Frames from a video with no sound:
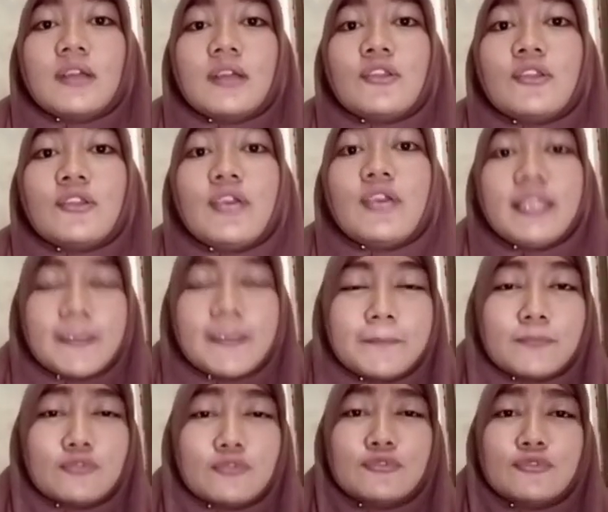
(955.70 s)
Toyib
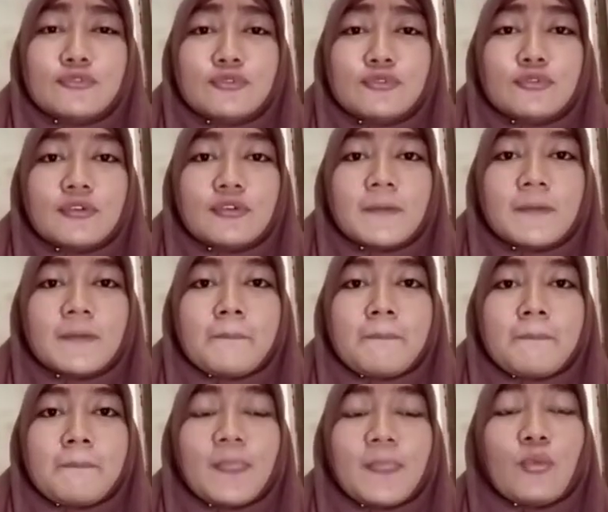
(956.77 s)
untuk
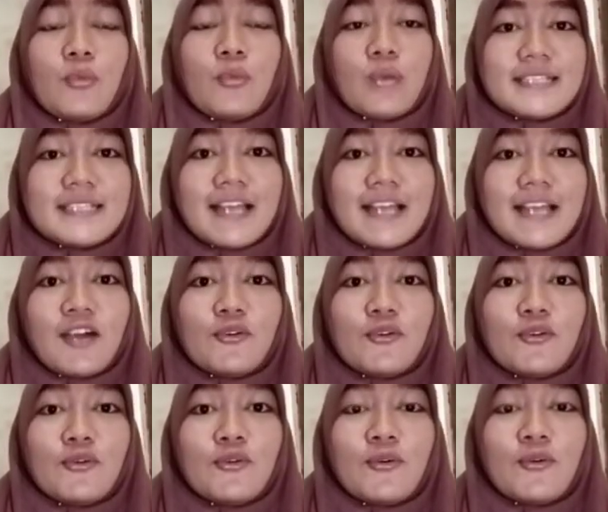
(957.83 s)
tugas
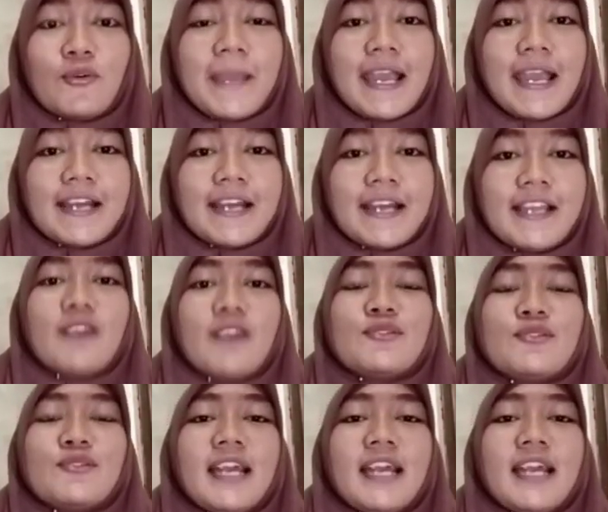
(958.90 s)
atau PR yang harus